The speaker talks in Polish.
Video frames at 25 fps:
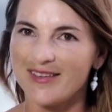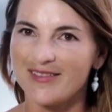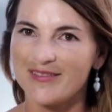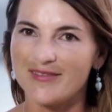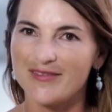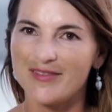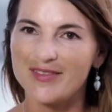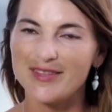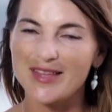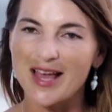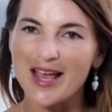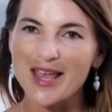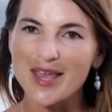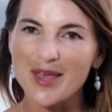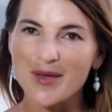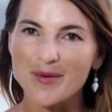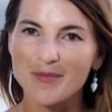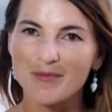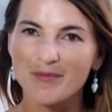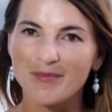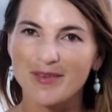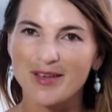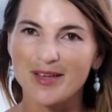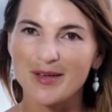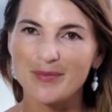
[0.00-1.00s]

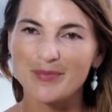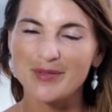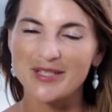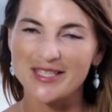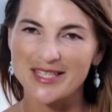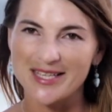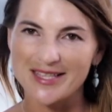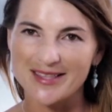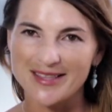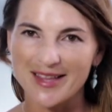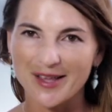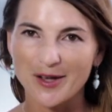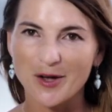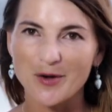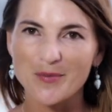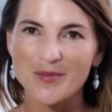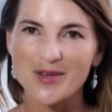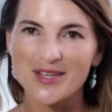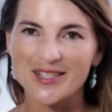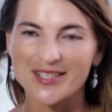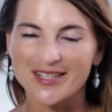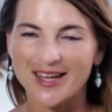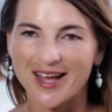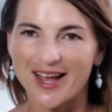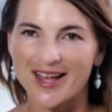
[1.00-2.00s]
Wynajem y, przeciętnego
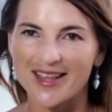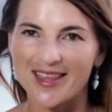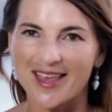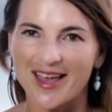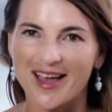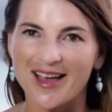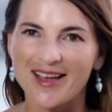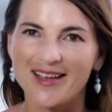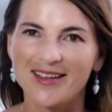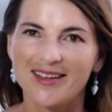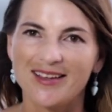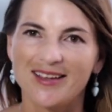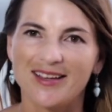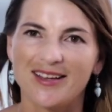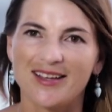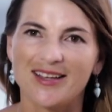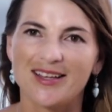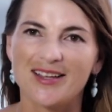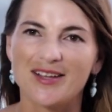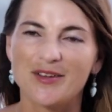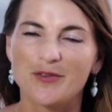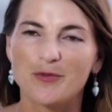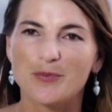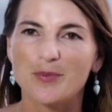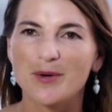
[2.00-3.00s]
mieszkania
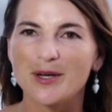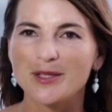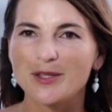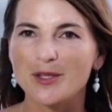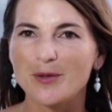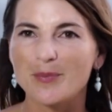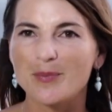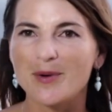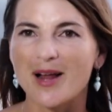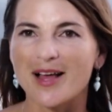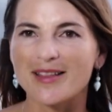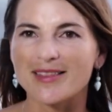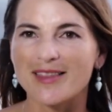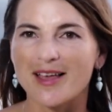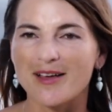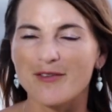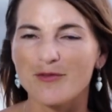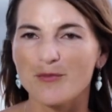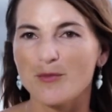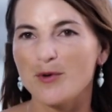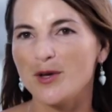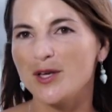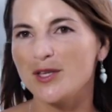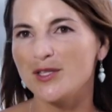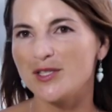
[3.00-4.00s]
w Puerto Plata,
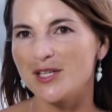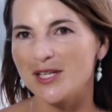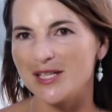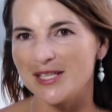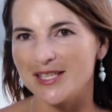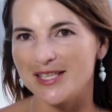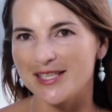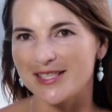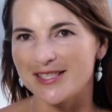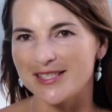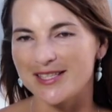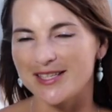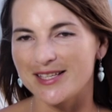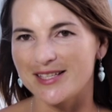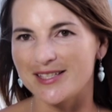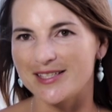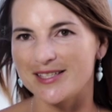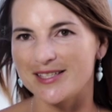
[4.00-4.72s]
w mojej dzielnicy,